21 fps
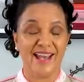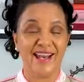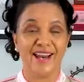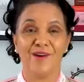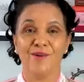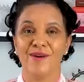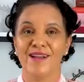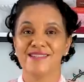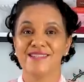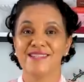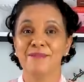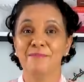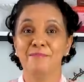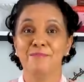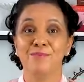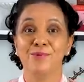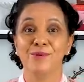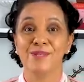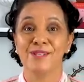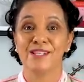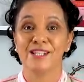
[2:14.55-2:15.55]
era quase
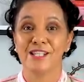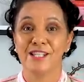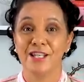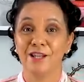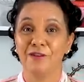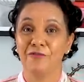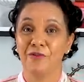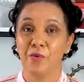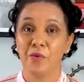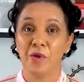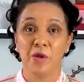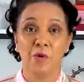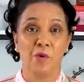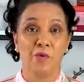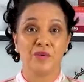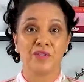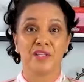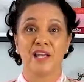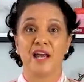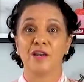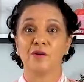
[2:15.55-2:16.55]
impossível
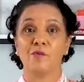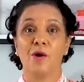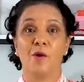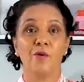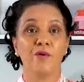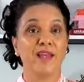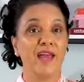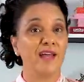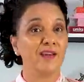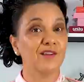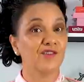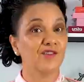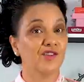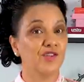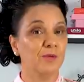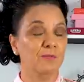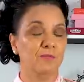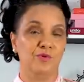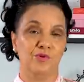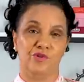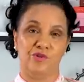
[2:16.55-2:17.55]
encontrar qualquer
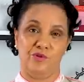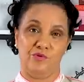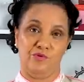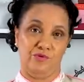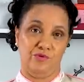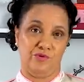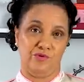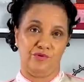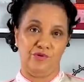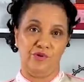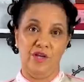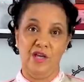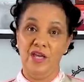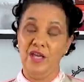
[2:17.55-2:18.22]
tipo de curso.